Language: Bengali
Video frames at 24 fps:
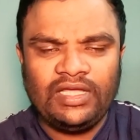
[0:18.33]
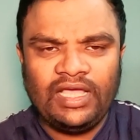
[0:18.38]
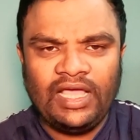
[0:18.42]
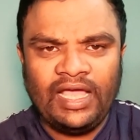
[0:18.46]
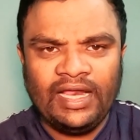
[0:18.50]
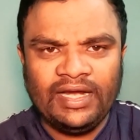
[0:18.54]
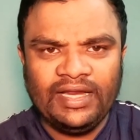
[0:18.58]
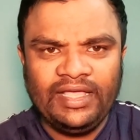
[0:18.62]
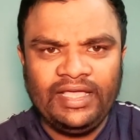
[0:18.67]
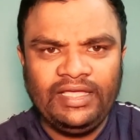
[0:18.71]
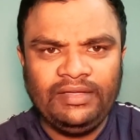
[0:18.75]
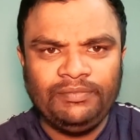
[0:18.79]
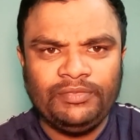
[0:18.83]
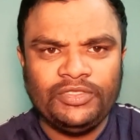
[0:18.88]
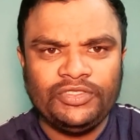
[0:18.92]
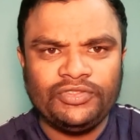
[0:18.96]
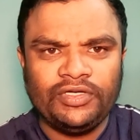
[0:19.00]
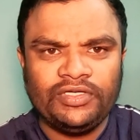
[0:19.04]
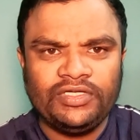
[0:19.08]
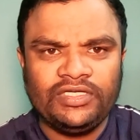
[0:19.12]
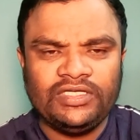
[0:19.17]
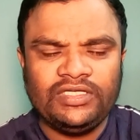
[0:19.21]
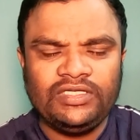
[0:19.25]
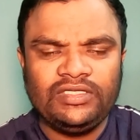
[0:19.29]
আর এই
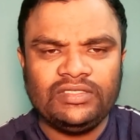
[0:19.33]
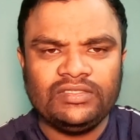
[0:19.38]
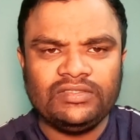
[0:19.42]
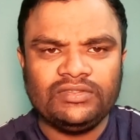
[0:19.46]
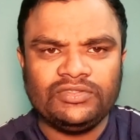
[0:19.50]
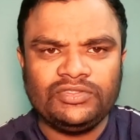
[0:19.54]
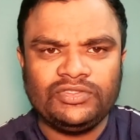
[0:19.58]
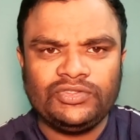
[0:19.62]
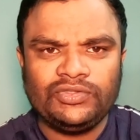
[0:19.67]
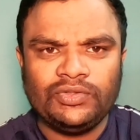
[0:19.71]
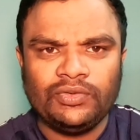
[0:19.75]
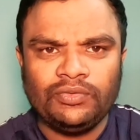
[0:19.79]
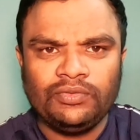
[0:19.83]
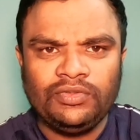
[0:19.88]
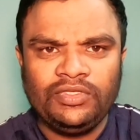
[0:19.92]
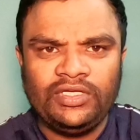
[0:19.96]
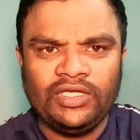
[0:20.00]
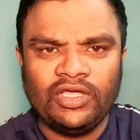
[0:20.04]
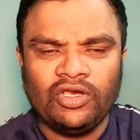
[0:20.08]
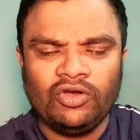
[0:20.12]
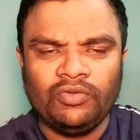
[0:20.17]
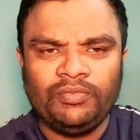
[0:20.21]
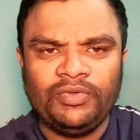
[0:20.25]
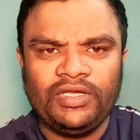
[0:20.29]
বিষয়টি সৌদি
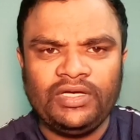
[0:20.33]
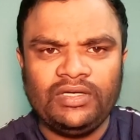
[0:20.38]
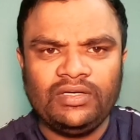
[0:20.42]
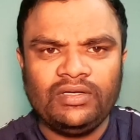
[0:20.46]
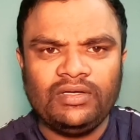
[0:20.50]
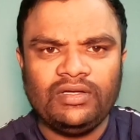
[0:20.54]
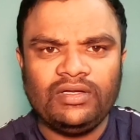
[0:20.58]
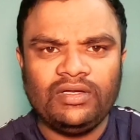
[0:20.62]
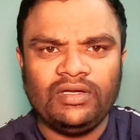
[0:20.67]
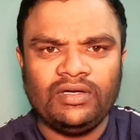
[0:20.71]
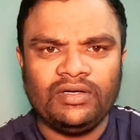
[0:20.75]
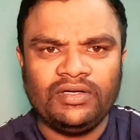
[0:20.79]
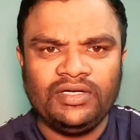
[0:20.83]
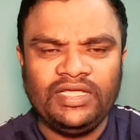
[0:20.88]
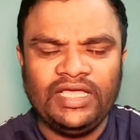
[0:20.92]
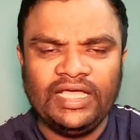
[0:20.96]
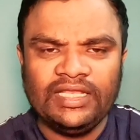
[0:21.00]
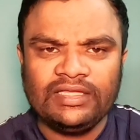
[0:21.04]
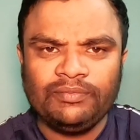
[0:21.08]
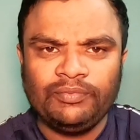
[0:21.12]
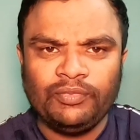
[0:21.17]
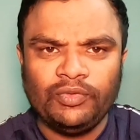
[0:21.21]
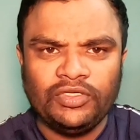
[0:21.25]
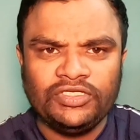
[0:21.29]
আরবের রিয়াদ
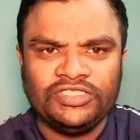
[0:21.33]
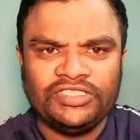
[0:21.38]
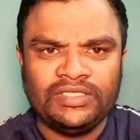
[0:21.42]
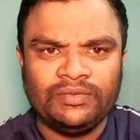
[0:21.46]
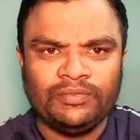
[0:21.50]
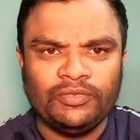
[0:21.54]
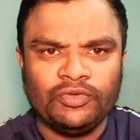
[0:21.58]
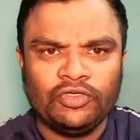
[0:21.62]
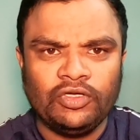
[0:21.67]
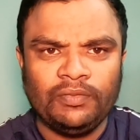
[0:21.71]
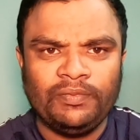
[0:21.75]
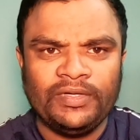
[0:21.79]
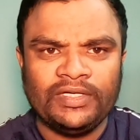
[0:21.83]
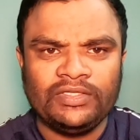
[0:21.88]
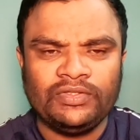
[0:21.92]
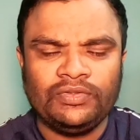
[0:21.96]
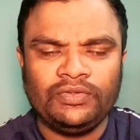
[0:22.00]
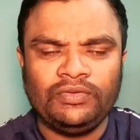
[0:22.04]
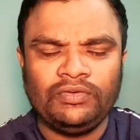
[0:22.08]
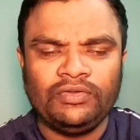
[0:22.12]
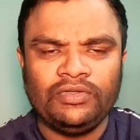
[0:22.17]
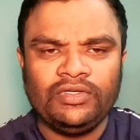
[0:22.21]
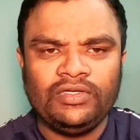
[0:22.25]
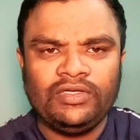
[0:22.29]
পুলিশের মুখপাত্র
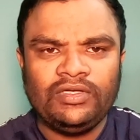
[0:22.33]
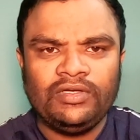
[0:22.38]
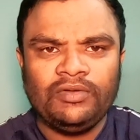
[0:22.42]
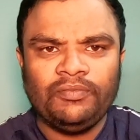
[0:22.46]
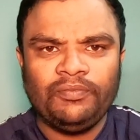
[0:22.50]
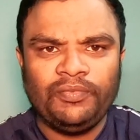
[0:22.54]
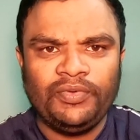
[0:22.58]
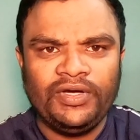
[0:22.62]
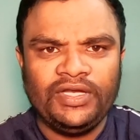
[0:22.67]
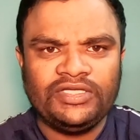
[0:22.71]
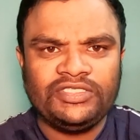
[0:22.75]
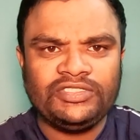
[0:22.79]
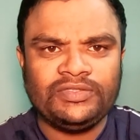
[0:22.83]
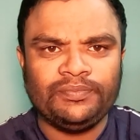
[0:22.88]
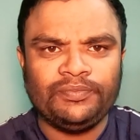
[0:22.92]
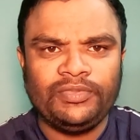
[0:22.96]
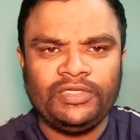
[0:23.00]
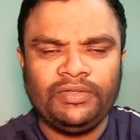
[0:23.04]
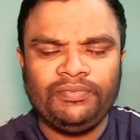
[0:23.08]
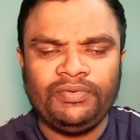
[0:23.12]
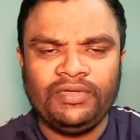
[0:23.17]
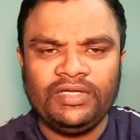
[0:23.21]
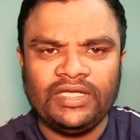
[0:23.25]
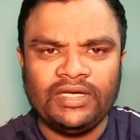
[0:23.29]
প্রেস
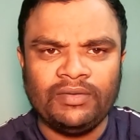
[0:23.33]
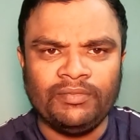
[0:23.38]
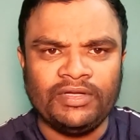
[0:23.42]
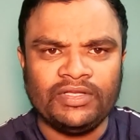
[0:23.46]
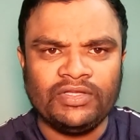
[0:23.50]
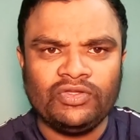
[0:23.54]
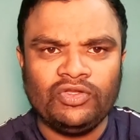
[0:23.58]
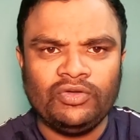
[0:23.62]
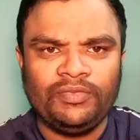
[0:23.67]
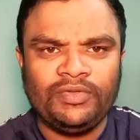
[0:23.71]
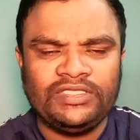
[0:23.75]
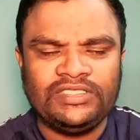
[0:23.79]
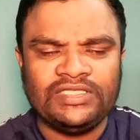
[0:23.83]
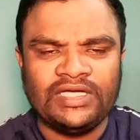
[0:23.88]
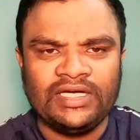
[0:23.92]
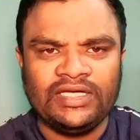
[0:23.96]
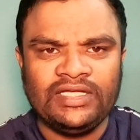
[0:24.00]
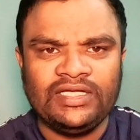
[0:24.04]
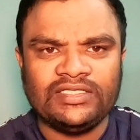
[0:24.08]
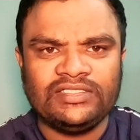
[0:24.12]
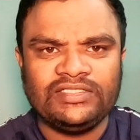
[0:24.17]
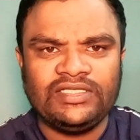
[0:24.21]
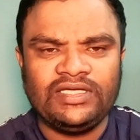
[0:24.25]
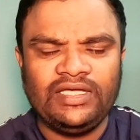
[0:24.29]
ব্রিফিংয়ের মাধ্যমে
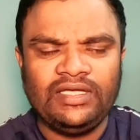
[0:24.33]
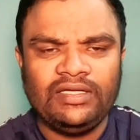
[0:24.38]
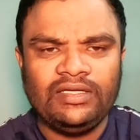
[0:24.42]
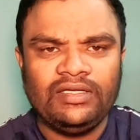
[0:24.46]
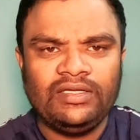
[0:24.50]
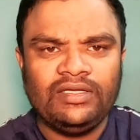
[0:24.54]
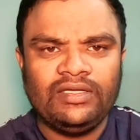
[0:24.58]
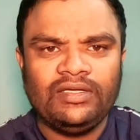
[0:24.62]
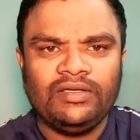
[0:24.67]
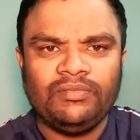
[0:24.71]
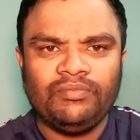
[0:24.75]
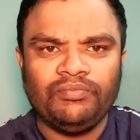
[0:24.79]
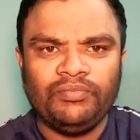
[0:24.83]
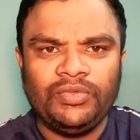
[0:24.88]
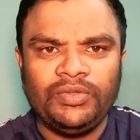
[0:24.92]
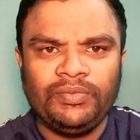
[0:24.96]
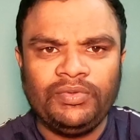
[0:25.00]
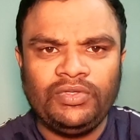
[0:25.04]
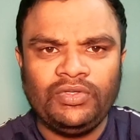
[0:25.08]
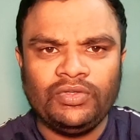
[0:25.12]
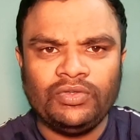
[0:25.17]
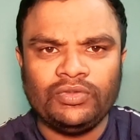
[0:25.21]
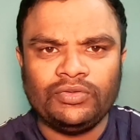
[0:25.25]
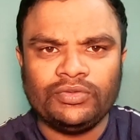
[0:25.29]
জানিয়েছে
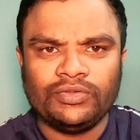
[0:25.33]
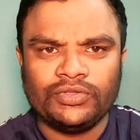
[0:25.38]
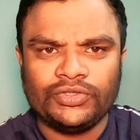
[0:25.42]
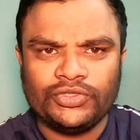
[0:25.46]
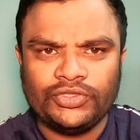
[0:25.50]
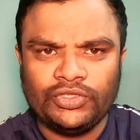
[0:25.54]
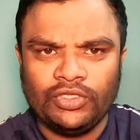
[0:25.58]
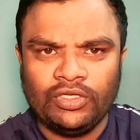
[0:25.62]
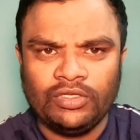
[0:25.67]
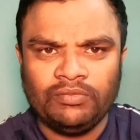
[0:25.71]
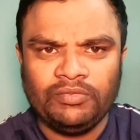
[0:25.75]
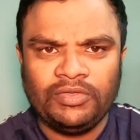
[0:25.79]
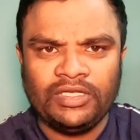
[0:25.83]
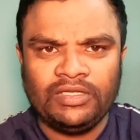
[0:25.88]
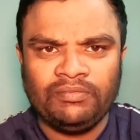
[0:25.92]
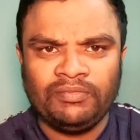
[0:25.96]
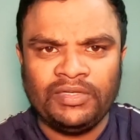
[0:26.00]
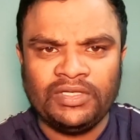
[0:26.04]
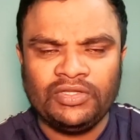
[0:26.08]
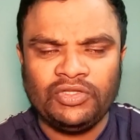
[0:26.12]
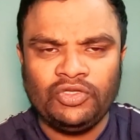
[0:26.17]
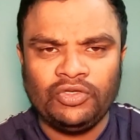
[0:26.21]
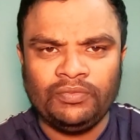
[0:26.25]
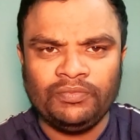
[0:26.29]
বিভিন্ন সংবাদ
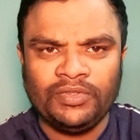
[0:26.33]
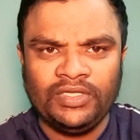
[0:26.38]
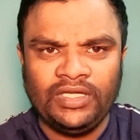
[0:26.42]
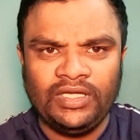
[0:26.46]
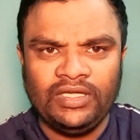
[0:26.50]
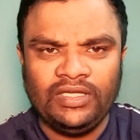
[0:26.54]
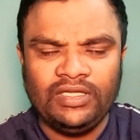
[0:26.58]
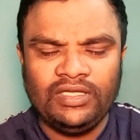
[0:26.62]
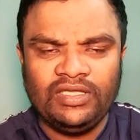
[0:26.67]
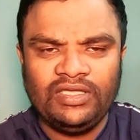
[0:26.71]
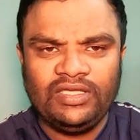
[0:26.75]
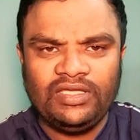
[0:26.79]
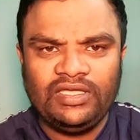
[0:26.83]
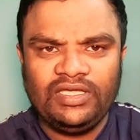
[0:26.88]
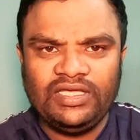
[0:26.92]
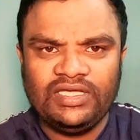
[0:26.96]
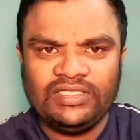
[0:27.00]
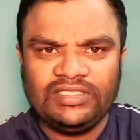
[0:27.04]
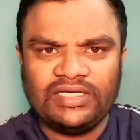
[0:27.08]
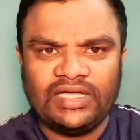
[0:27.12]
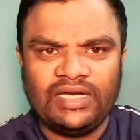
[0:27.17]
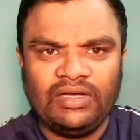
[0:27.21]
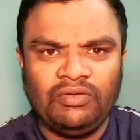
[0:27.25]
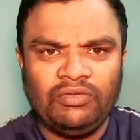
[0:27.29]
মাধ্যমকে
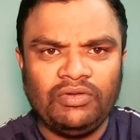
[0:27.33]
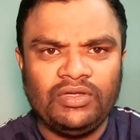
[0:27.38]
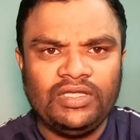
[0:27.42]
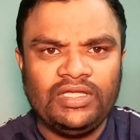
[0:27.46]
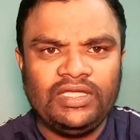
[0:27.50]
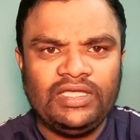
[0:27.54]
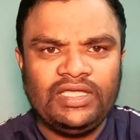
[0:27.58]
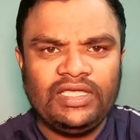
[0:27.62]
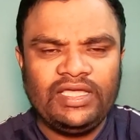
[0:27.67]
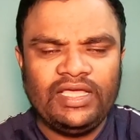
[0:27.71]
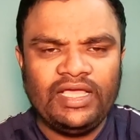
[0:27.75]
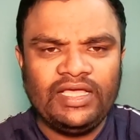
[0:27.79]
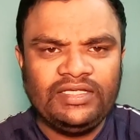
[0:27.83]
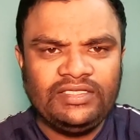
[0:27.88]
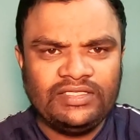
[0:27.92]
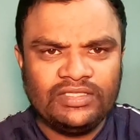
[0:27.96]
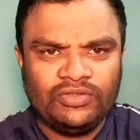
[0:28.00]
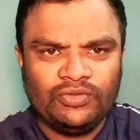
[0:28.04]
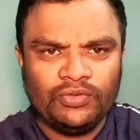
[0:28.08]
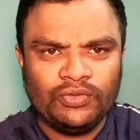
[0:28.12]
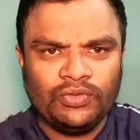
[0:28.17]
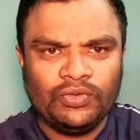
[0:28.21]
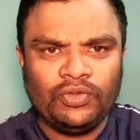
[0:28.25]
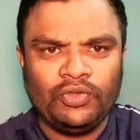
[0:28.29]
এছাড়াও এই যে
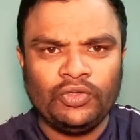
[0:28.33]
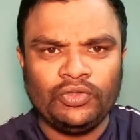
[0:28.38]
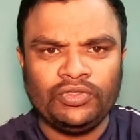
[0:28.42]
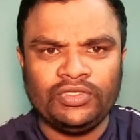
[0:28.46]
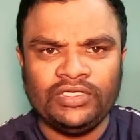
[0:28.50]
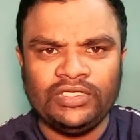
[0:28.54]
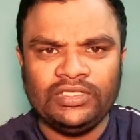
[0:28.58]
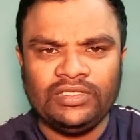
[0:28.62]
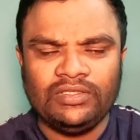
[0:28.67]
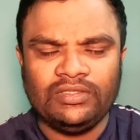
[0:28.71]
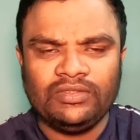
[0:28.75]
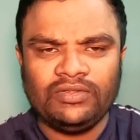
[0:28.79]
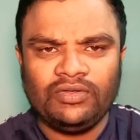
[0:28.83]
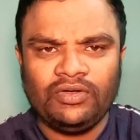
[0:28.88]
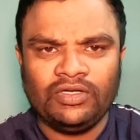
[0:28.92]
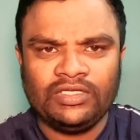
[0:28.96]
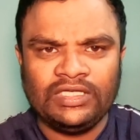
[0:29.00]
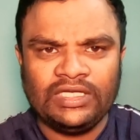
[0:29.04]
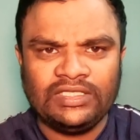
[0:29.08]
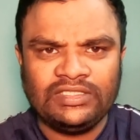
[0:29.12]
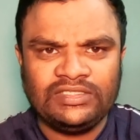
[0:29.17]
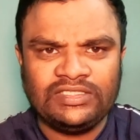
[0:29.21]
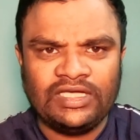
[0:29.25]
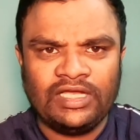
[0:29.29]
তথ্যটি
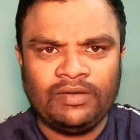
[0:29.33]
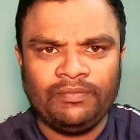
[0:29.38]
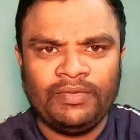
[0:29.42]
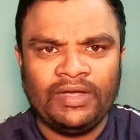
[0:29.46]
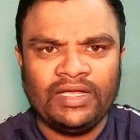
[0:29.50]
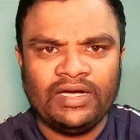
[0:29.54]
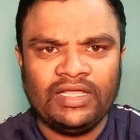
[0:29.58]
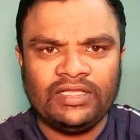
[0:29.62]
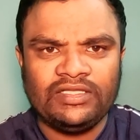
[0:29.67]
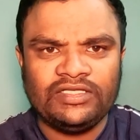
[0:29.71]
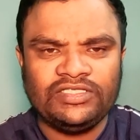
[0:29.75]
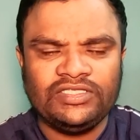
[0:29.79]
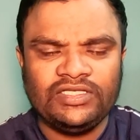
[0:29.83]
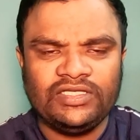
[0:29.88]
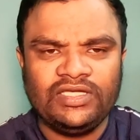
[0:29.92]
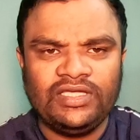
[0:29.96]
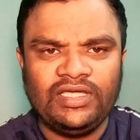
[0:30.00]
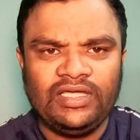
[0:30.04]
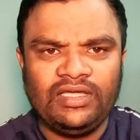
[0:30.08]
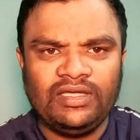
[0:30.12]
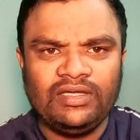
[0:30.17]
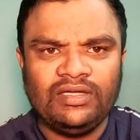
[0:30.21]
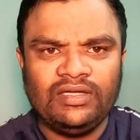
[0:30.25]
অর্থাৎ চার বাংলাদেশিকে